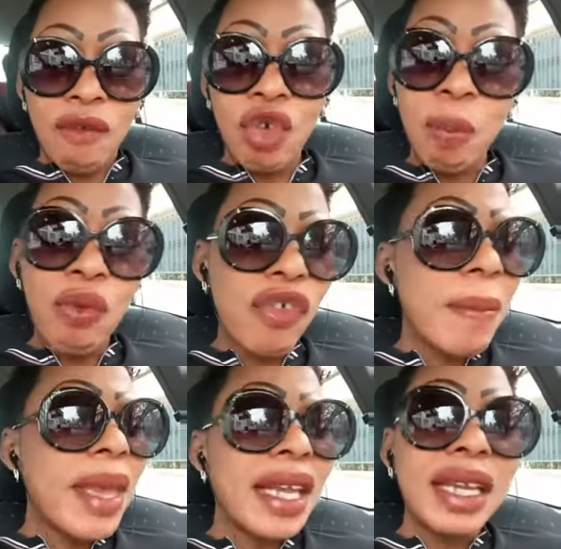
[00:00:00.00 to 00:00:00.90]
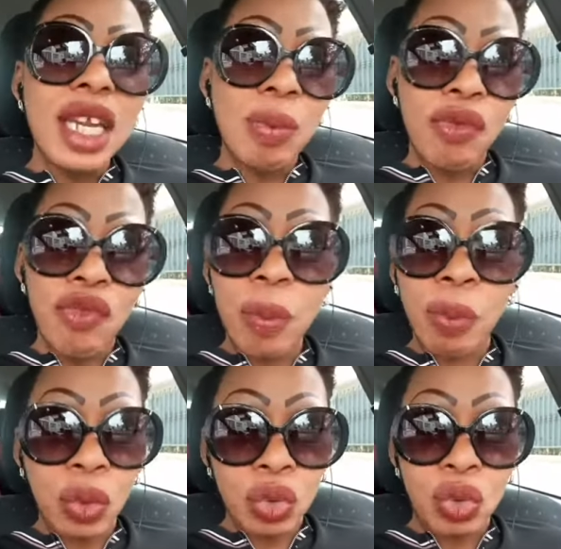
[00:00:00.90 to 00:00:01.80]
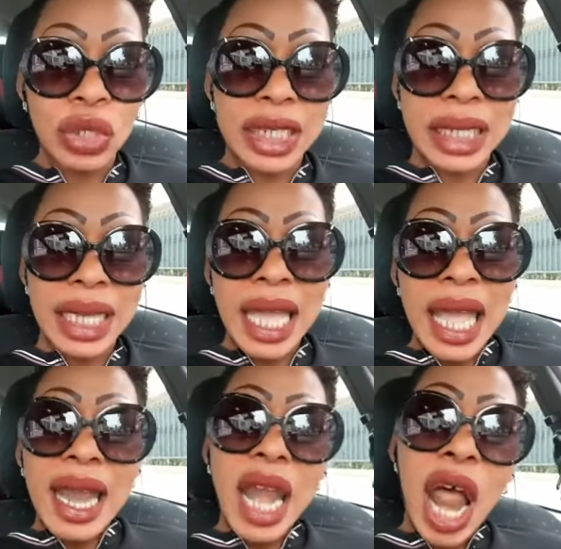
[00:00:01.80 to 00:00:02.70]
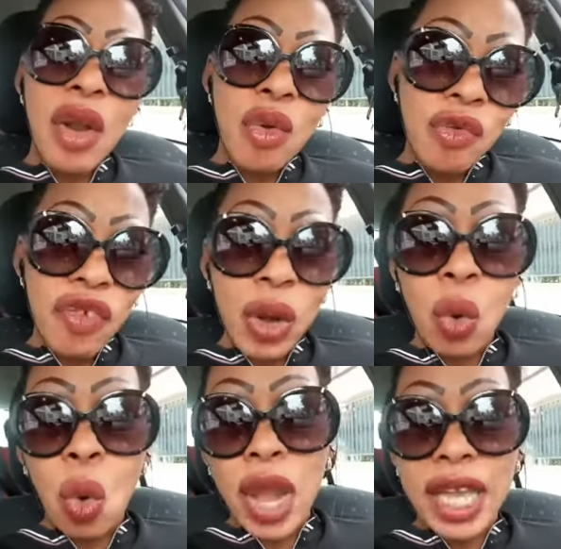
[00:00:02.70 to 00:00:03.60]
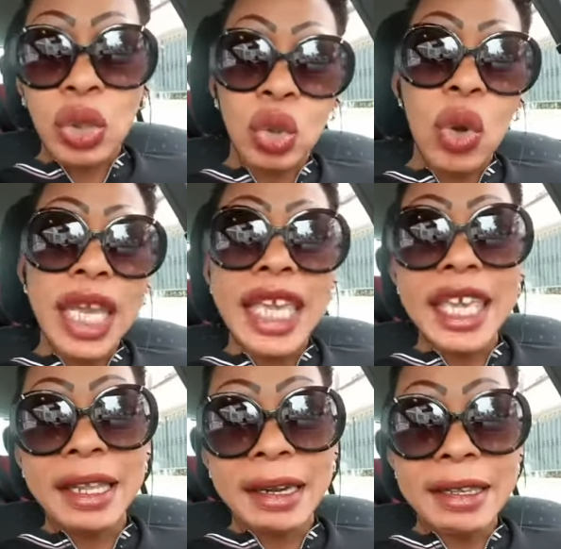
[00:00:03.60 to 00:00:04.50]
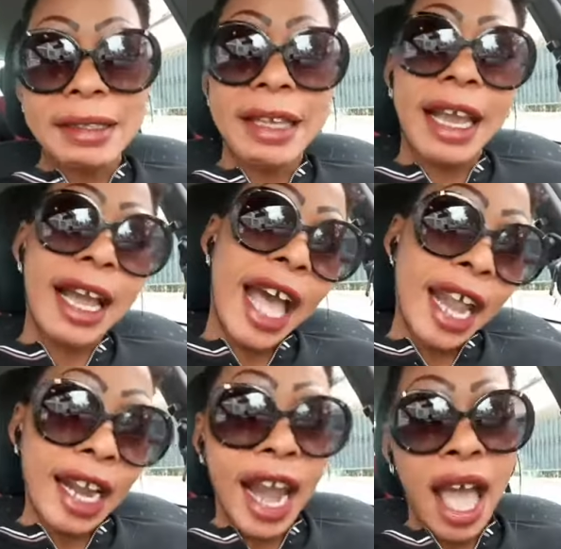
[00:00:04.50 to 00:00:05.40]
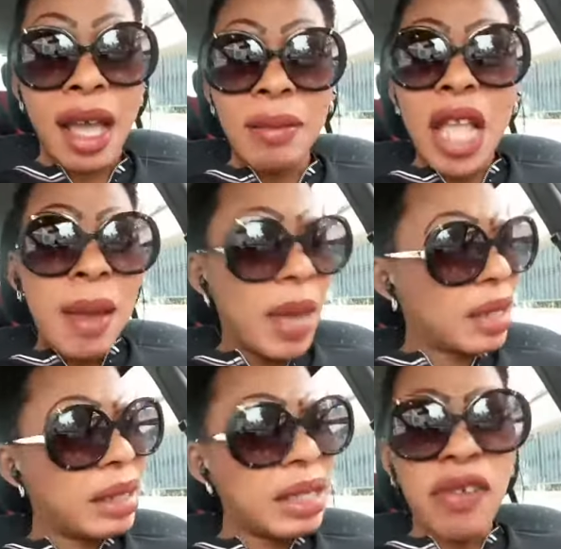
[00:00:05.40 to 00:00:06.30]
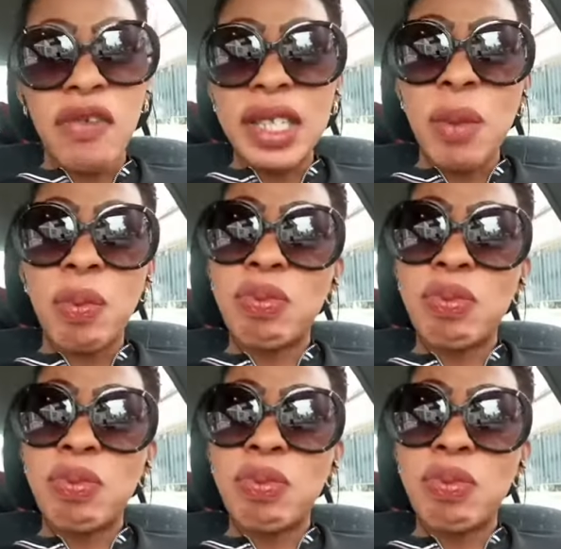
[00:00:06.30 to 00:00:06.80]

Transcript: vous pouvez m'écrire pour vos produits. La nouvelle collection Iris et Carla. Mais si elle faisait,